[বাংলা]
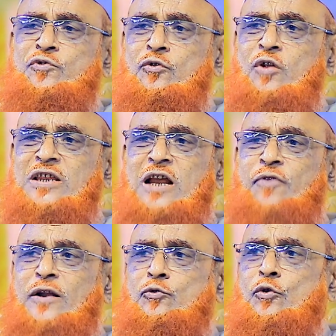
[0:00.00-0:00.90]
সুন্নতের
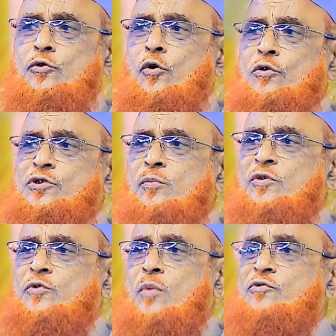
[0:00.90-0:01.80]
পার্থক্য ওই
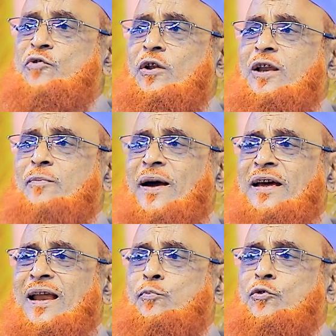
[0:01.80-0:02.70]
সমস্ত মুসল্লি
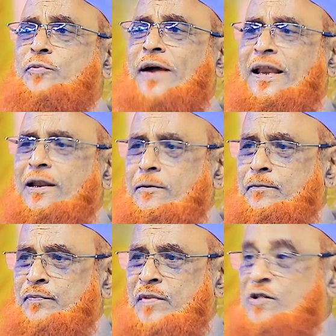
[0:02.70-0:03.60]
ভাইয়েরা বুঝবেন
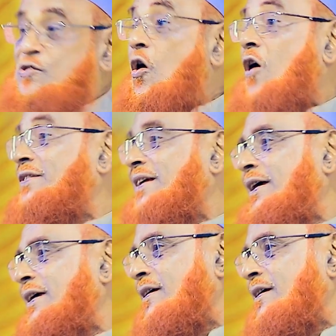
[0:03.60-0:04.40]
সহজে